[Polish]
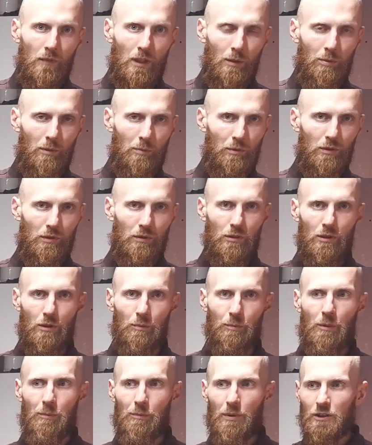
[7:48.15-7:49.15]
i po prostu to
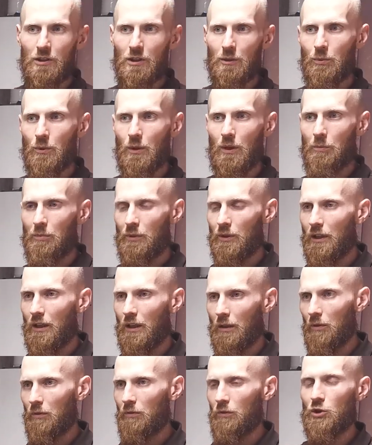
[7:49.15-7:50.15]
pompa ciepła podaje
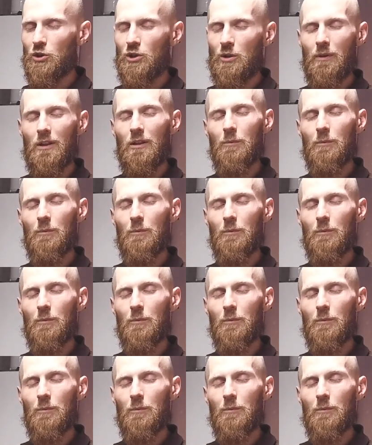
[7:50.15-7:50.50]
albo wyższą,